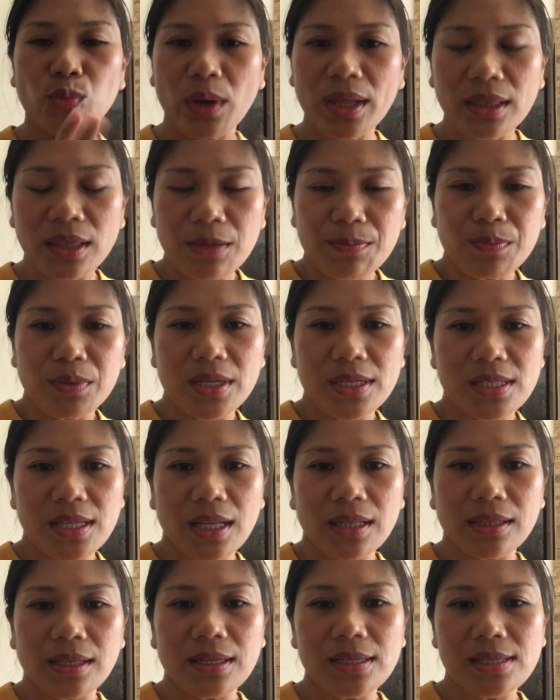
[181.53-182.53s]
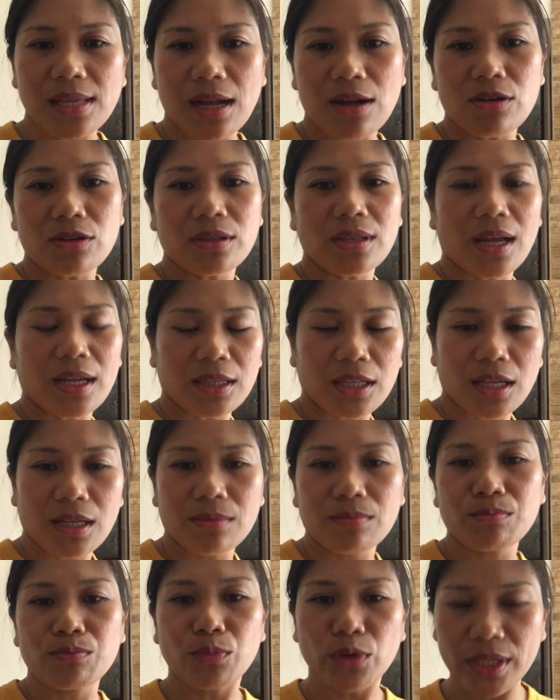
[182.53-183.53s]
20% ng sahod
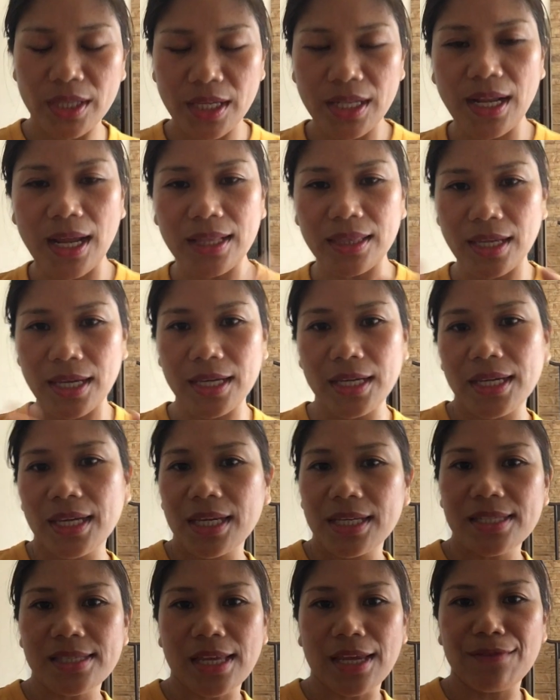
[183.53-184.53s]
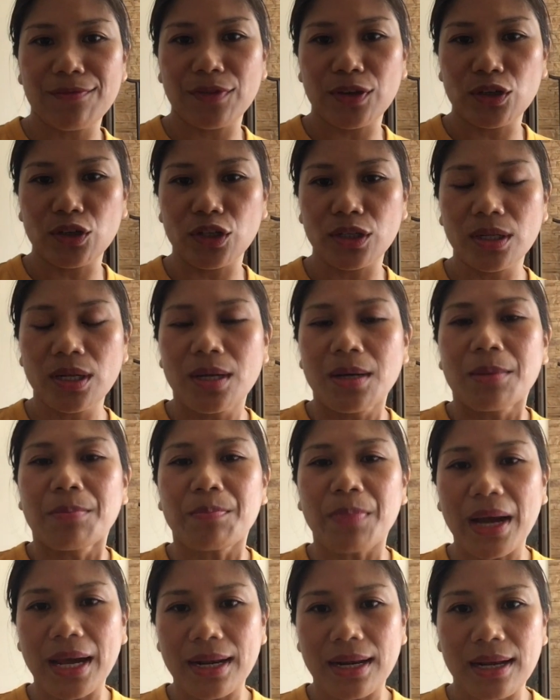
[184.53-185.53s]
natin, pwede nating i-save yon
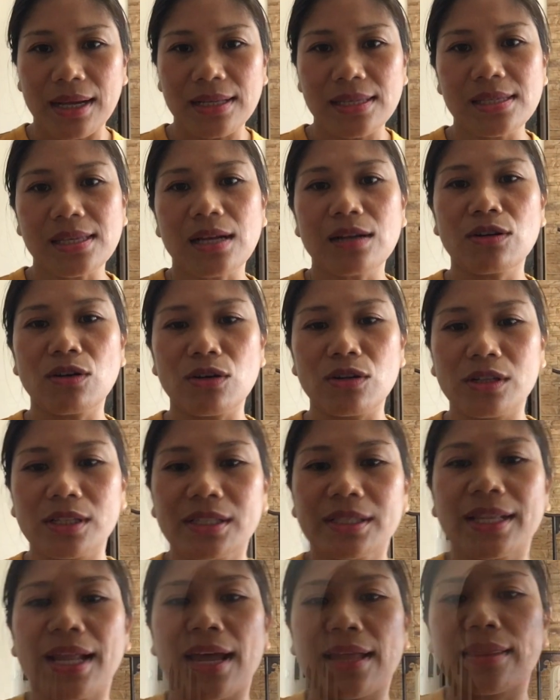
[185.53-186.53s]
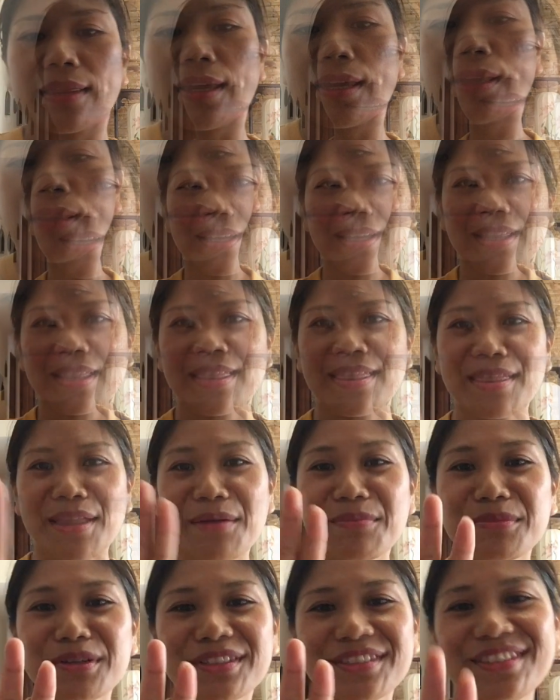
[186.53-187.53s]
para sa goal natin.
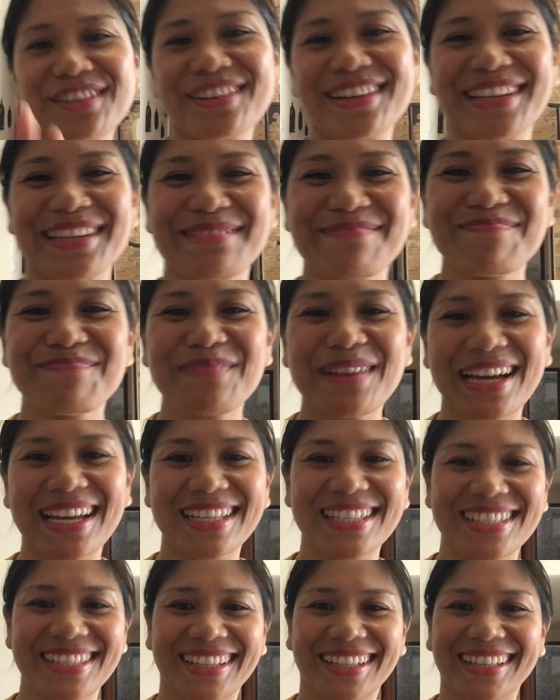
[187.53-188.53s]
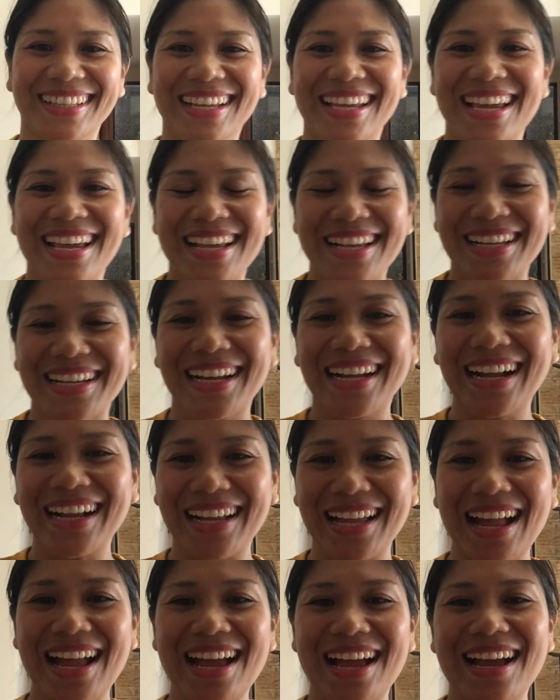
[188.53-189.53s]
Number 3, budget.
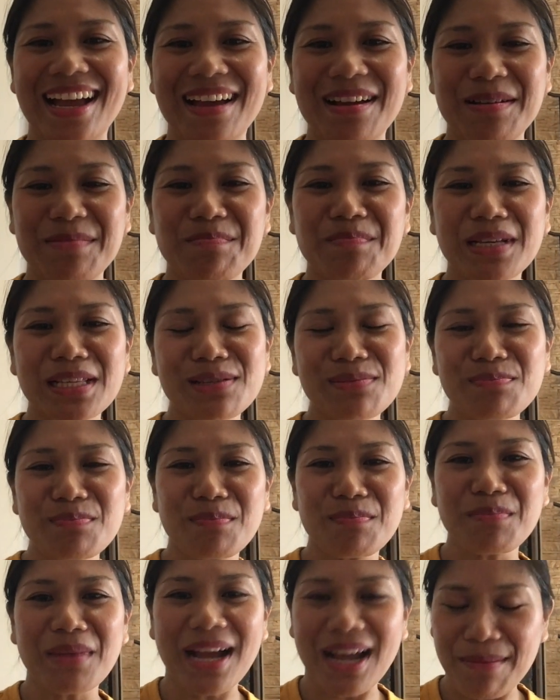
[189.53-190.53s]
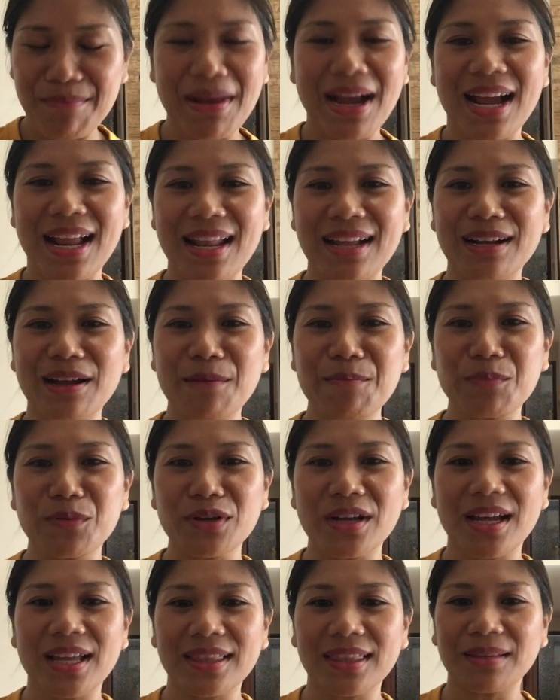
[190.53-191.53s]
Uh, mas ma- mahalaga po
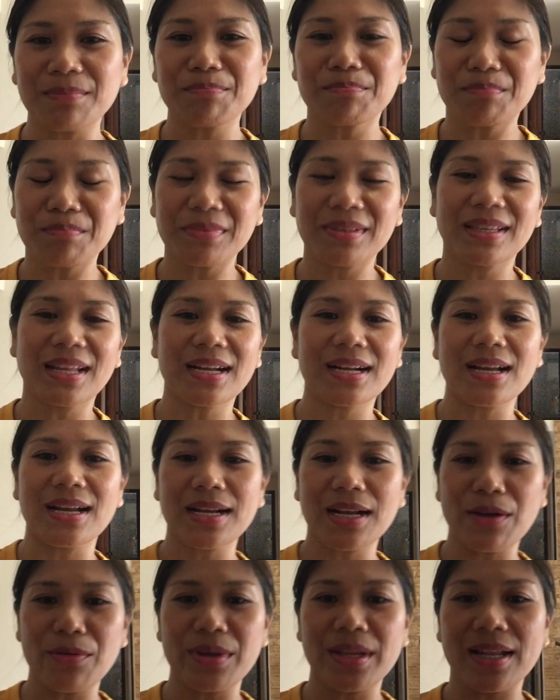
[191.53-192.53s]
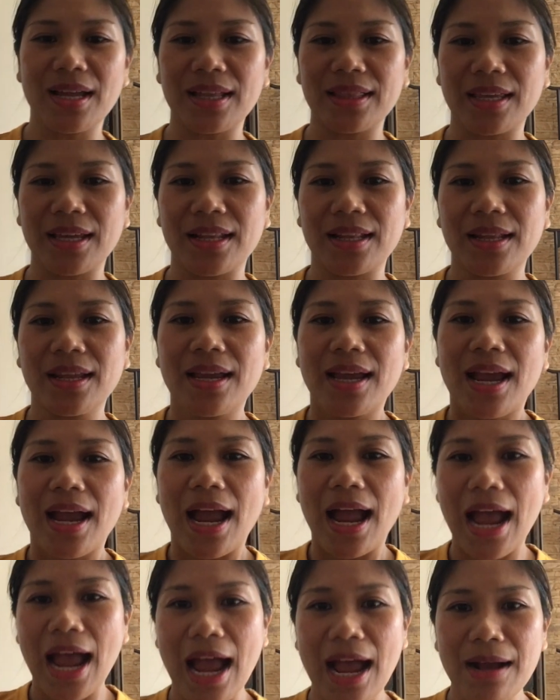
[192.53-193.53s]
na nagagawin natin
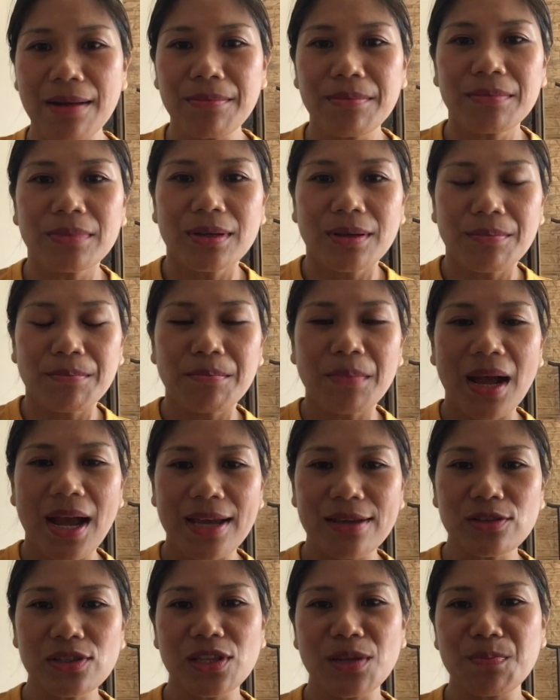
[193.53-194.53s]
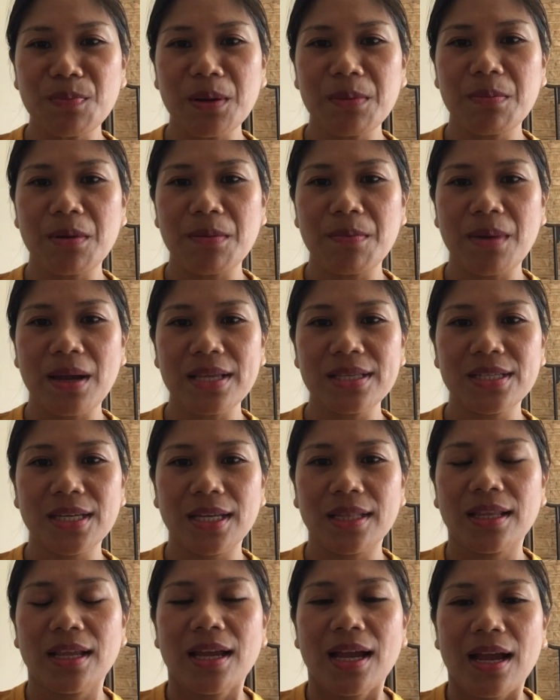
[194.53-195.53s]
ang maayos na
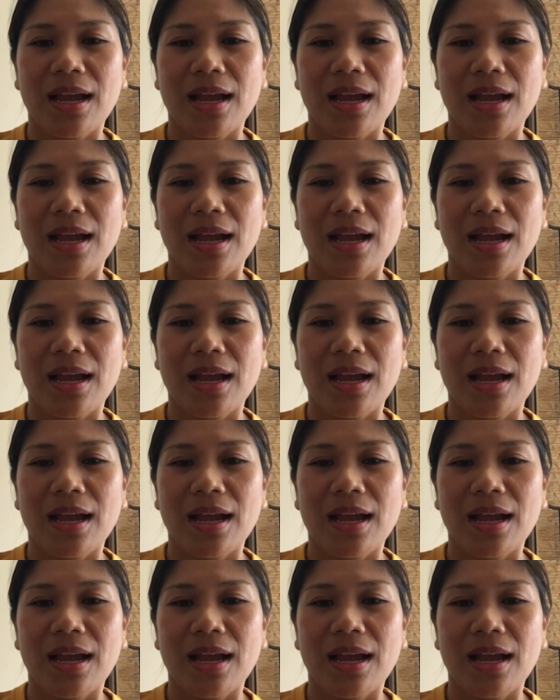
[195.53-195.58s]
pagbabudget